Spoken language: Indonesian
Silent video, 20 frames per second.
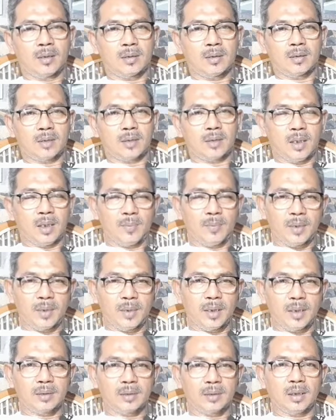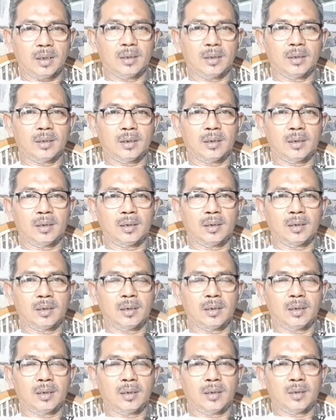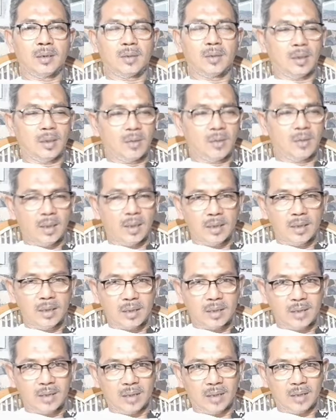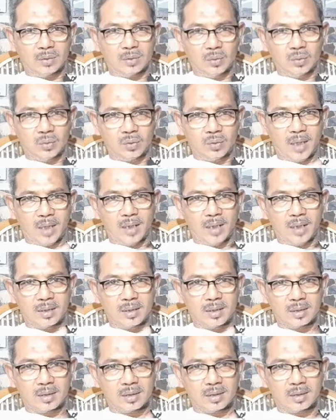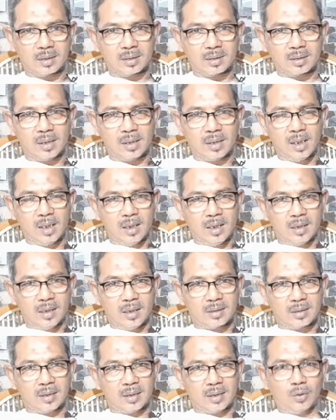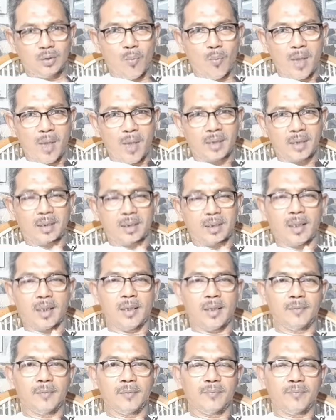Saya peringatkan nih, orang-orang yang satu garis, satu marga,